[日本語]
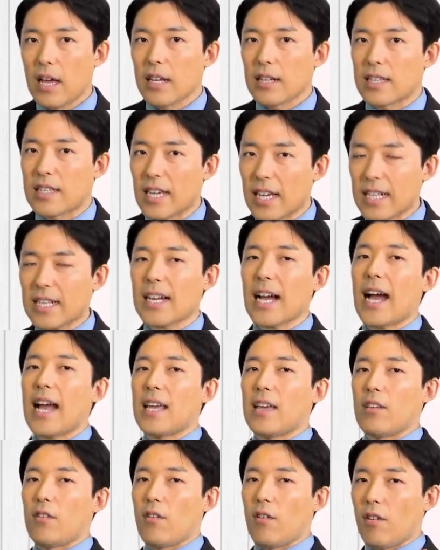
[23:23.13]
議
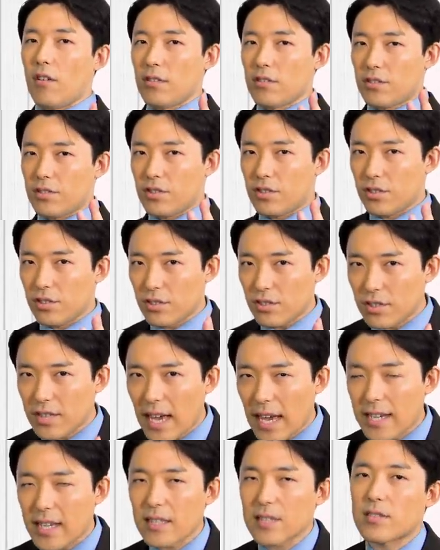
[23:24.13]
会を襲
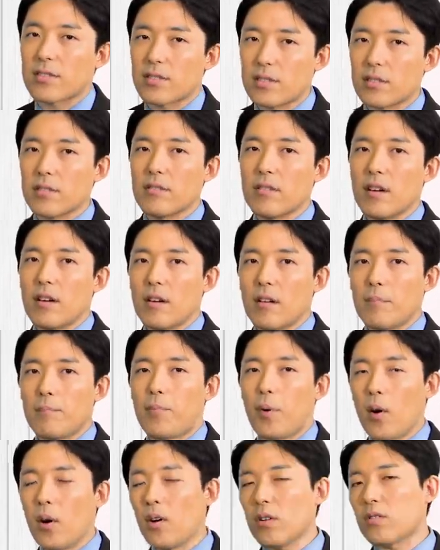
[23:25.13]
撃す
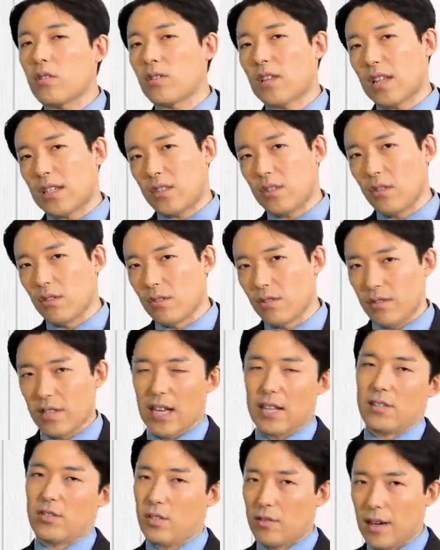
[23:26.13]
るートたちを生ん
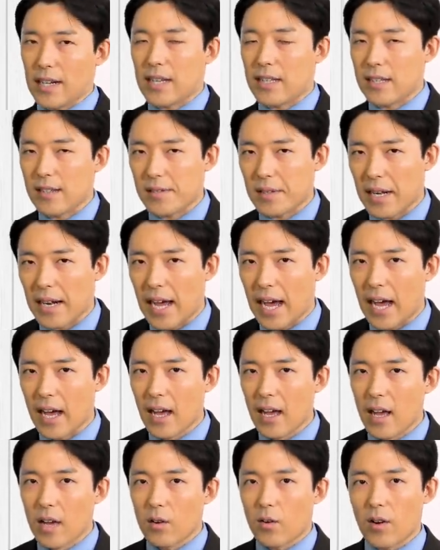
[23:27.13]
だりするわけですから、